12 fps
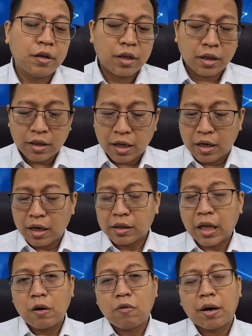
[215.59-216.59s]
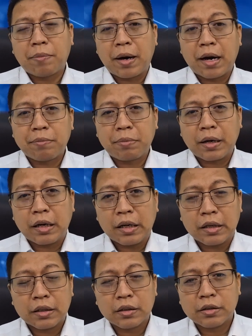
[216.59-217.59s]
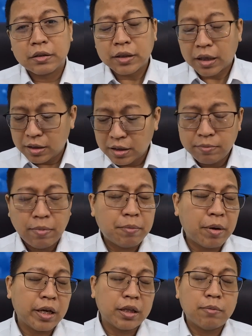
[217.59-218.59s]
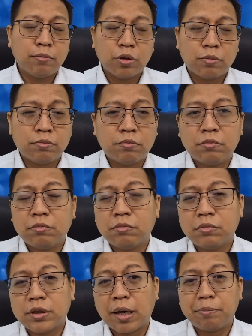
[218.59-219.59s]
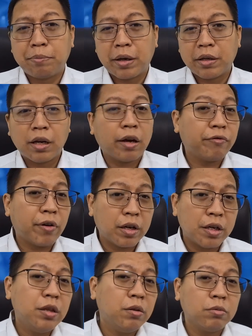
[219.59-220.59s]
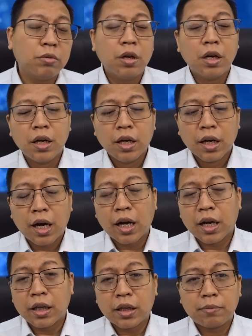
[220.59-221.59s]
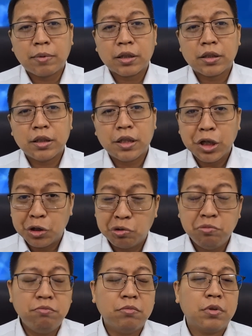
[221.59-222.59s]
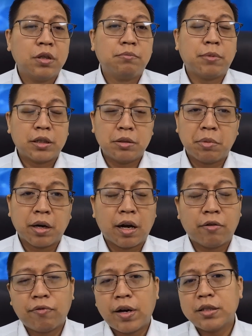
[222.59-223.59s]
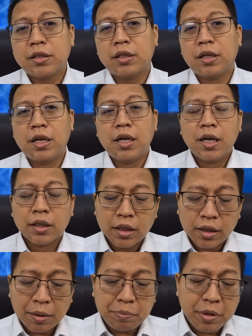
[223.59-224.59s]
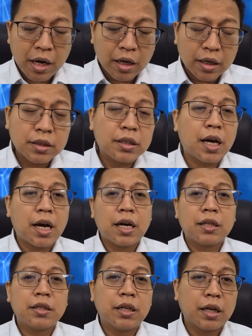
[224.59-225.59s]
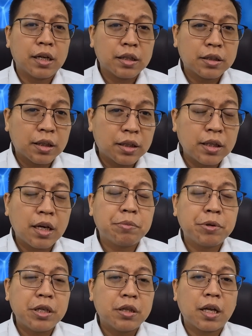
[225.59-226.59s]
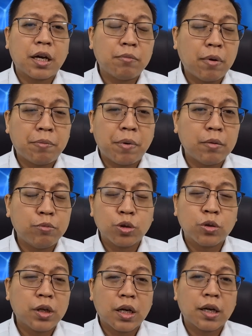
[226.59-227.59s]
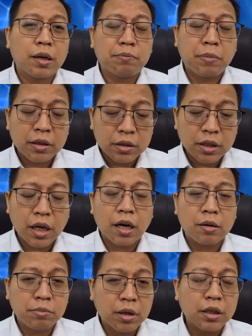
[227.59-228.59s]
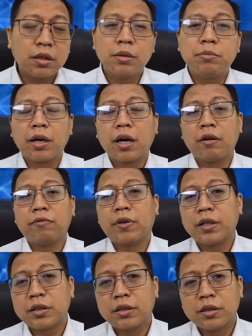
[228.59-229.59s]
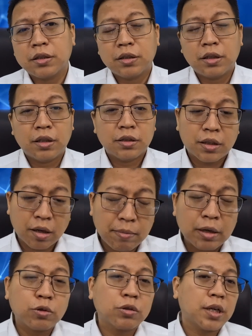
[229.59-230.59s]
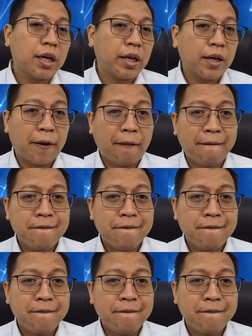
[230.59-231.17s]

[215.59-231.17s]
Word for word: Kita nggak tahu apa-apa. Saat ini memang kita belum sampai di level itu karena kita masih hidup, masih bernafas, tetapi ada saatnya setiap kita, Bapak Ibu Saudara, pasti akan berhenti bernafas, termasuk saya.